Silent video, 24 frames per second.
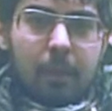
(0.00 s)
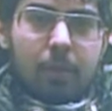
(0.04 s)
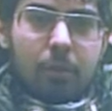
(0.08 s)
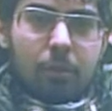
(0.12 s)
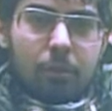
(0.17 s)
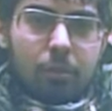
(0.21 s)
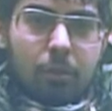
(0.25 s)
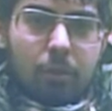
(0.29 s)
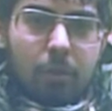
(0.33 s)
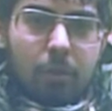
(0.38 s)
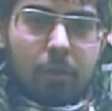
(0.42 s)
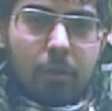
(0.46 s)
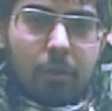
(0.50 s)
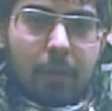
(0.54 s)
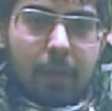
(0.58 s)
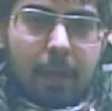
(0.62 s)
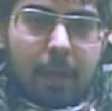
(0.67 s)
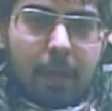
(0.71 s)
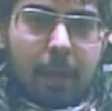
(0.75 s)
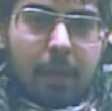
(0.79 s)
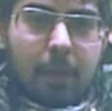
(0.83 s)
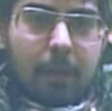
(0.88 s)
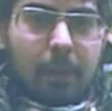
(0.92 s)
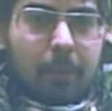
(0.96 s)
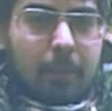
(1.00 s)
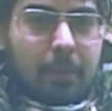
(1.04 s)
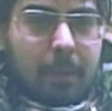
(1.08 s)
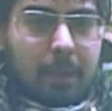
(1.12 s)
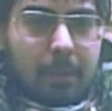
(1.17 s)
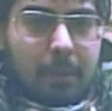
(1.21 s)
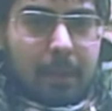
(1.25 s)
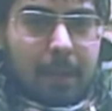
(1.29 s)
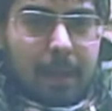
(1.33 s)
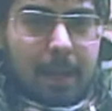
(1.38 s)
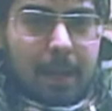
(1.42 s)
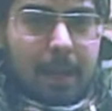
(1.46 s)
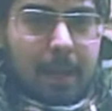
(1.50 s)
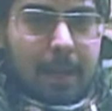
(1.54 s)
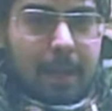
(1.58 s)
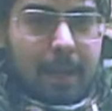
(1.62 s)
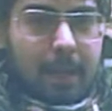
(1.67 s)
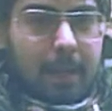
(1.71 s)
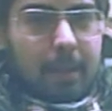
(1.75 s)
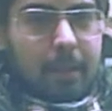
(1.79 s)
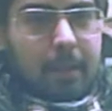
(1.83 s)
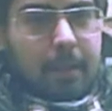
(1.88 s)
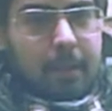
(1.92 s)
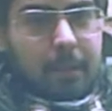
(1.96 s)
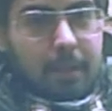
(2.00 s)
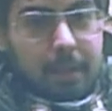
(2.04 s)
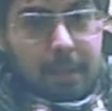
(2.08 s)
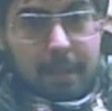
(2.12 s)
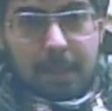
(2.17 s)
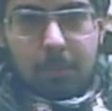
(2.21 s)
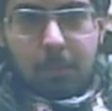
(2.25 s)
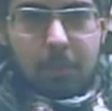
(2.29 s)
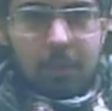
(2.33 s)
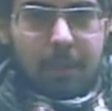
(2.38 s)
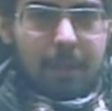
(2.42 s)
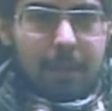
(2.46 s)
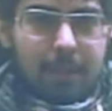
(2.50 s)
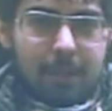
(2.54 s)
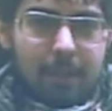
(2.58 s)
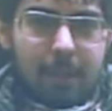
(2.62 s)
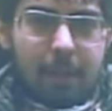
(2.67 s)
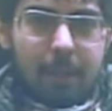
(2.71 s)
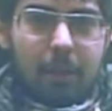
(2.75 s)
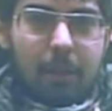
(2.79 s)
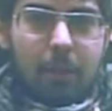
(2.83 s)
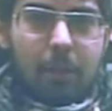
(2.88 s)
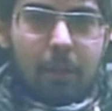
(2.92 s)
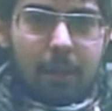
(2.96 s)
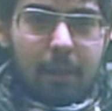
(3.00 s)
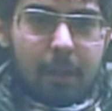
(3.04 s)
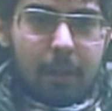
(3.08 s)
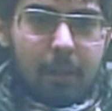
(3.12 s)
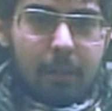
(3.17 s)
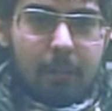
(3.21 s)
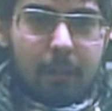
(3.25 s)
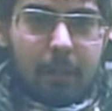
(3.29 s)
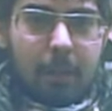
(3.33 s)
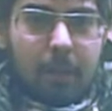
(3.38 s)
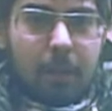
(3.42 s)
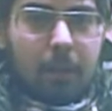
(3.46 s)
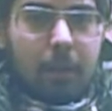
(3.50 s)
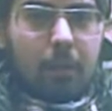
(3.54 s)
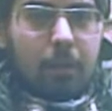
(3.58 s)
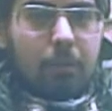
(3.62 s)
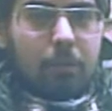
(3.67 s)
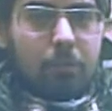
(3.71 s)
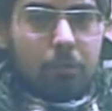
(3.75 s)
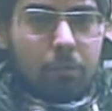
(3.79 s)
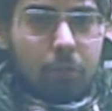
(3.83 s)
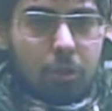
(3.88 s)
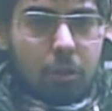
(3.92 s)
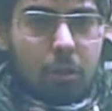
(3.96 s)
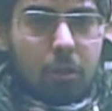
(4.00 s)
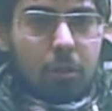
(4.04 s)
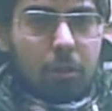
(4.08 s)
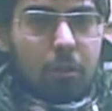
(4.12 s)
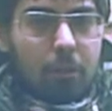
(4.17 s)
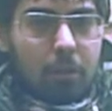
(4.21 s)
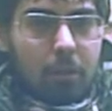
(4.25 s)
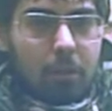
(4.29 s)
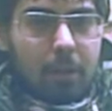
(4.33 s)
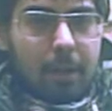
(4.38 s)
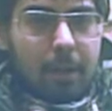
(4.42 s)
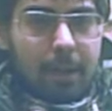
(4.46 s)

Sono qui per parlare, a mutanti e non, di un gioco di ruolo